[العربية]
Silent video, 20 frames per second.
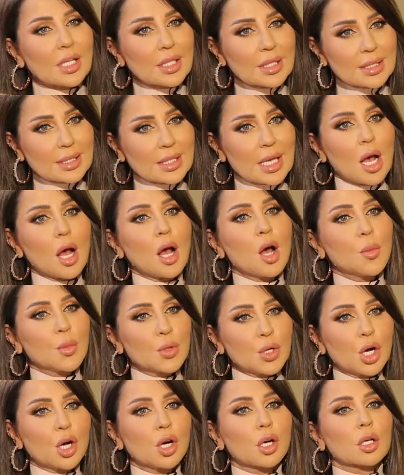انتقام
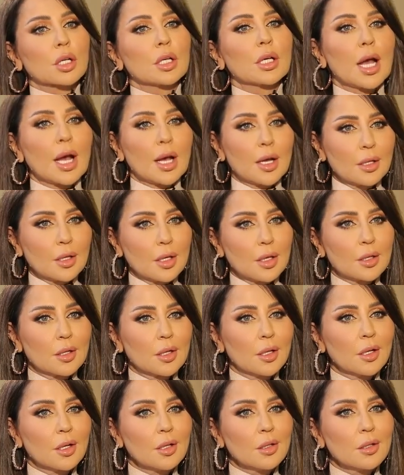راقي
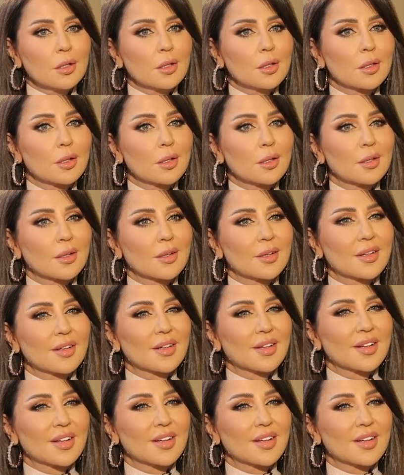احيانا اذا انت